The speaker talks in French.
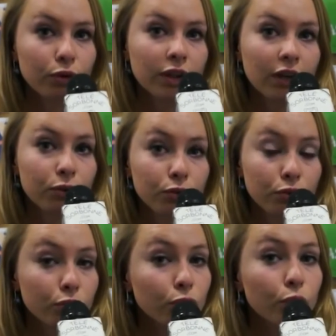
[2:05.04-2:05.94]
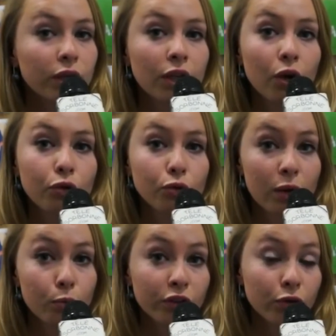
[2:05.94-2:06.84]
les réseaux sociaux et euh, dans
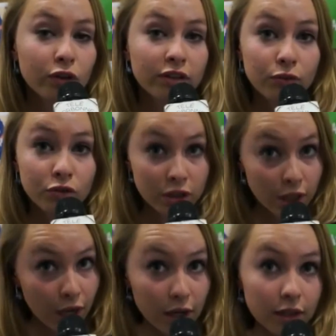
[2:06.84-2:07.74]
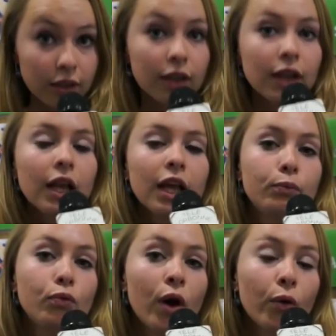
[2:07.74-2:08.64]
le monde associatif en général, et
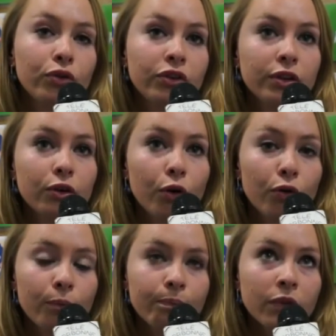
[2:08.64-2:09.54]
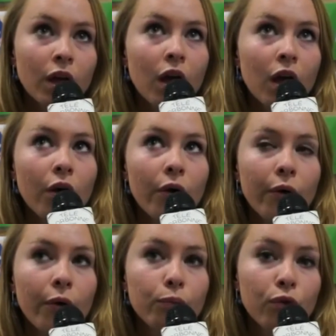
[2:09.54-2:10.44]
pouvoir aussi euh,
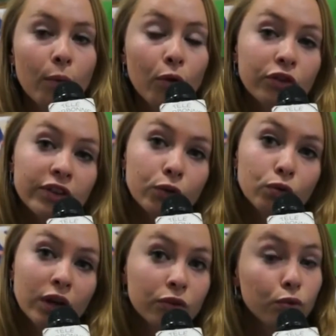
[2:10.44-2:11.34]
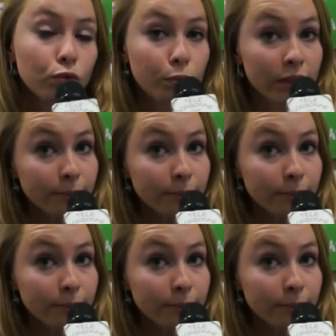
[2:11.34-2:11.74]
euh, pouvoir profiter du réseau du pied.